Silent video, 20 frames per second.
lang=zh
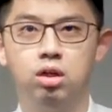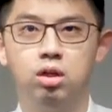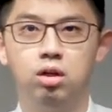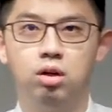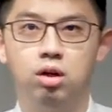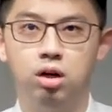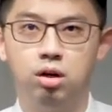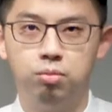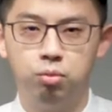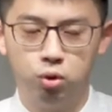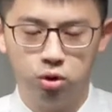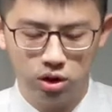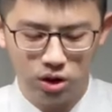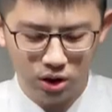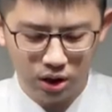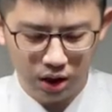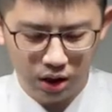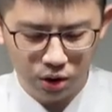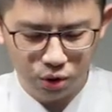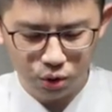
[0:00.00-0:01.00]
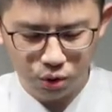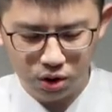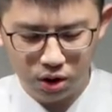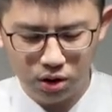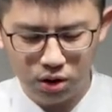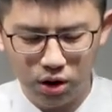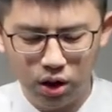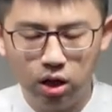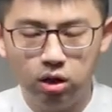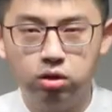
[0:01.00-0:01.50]
啊，摩西刚刚说到，
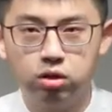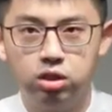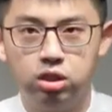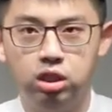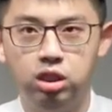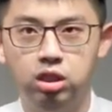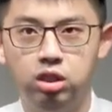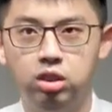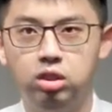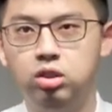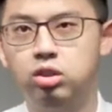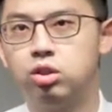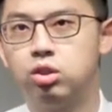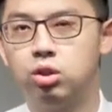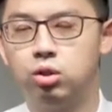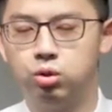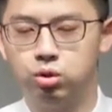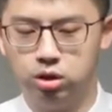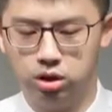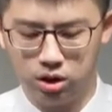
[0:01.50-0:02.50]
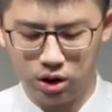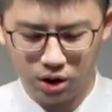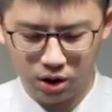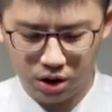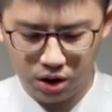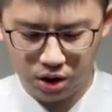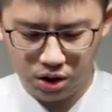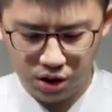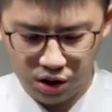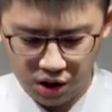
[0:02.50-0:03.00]
你要谨守神
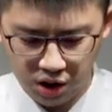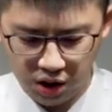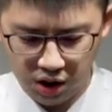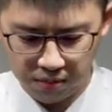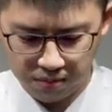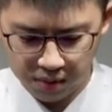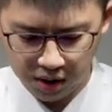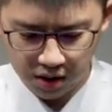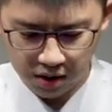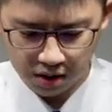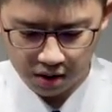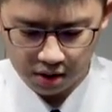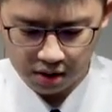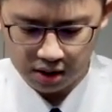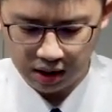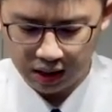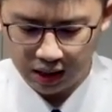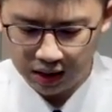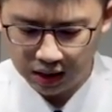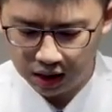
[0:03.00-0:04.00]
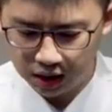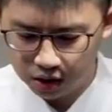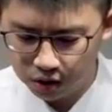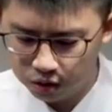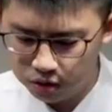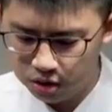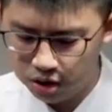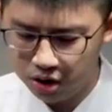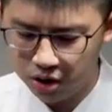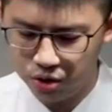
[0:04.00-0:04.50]
的诫命才能够
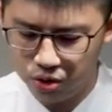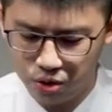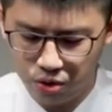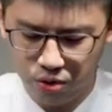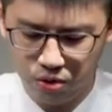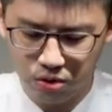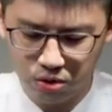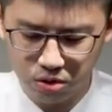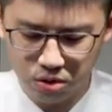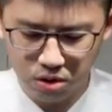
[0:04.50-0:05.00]
进去，